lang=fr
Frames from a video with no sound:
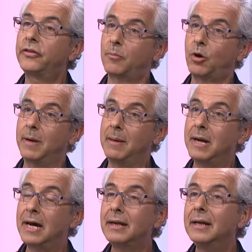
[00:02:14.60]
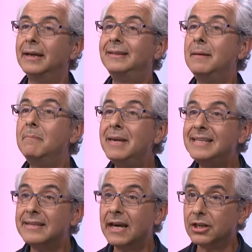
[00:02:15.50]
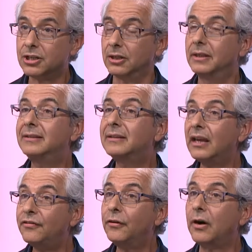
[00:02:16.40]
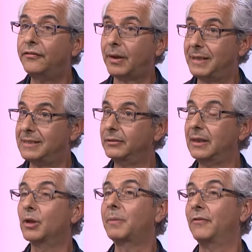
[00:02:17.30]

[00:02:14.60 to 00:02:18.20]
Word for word: ces problèmes-là, des messages très fort à faire passer en termes de